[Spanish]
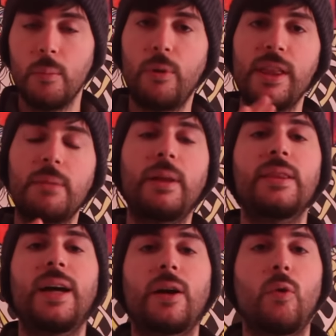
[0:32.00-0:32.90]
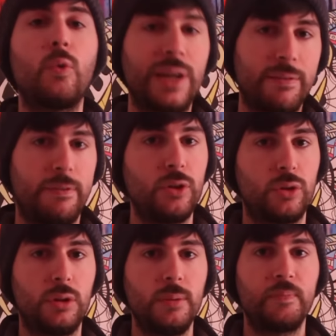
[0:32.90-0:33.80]
puedan mandar una
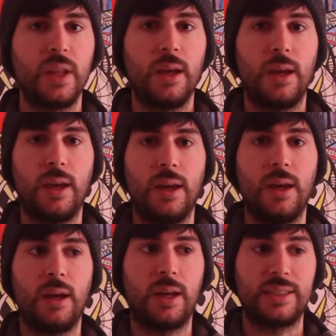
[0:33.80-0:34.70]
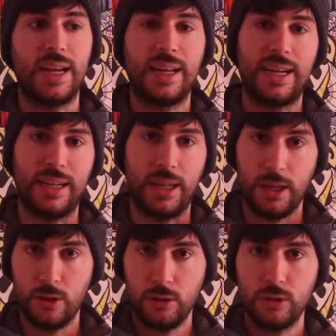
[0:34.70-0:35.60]
foto eh, que salgan
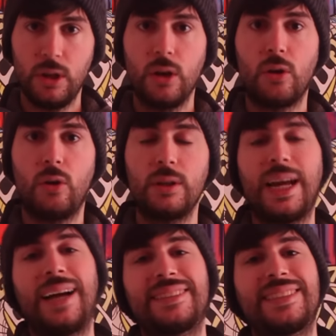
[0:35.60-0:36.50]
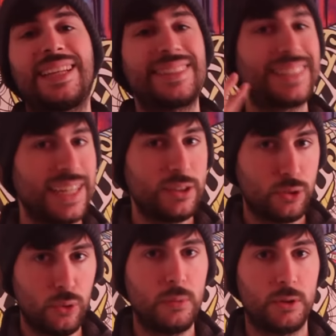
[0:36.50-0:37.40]
ellos con hasta tres
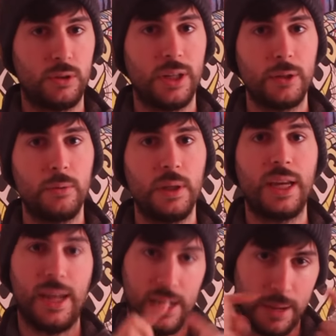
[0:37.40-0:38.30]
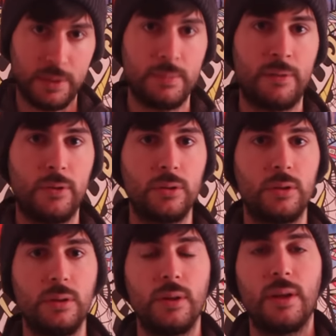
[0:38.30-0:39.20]
cubos de Rubik en la misma
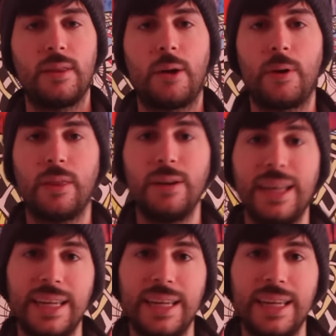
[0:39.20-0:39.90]
foto, ¿de acuerdo?